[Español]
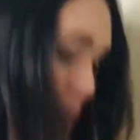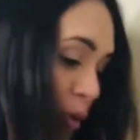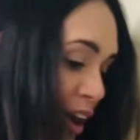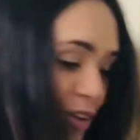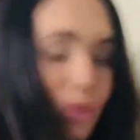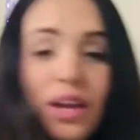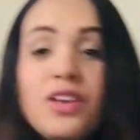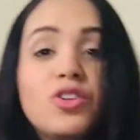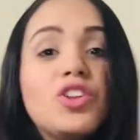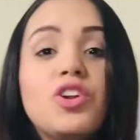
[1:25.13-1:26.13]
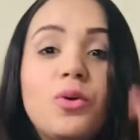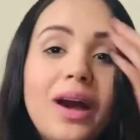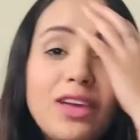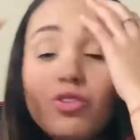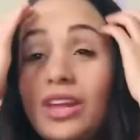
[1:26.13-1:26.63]
puesto ahí donde no va
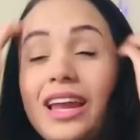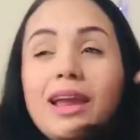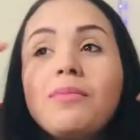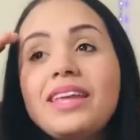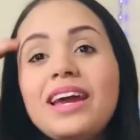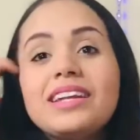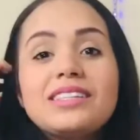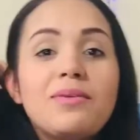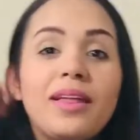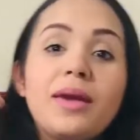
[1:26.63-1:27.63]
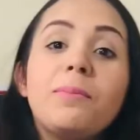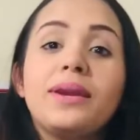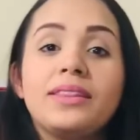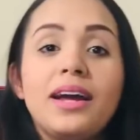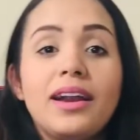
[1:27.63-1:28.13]
y usted en la mañana se va a
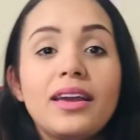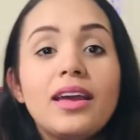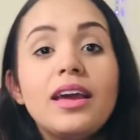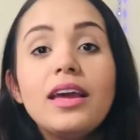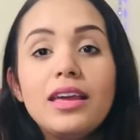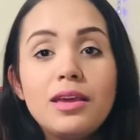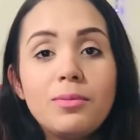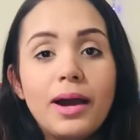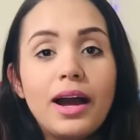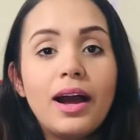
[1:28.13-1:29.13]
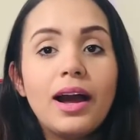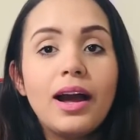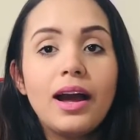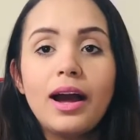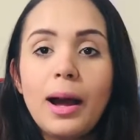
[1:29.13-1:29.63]
despertar y va
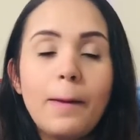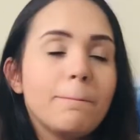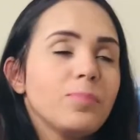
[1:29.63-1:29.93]
a,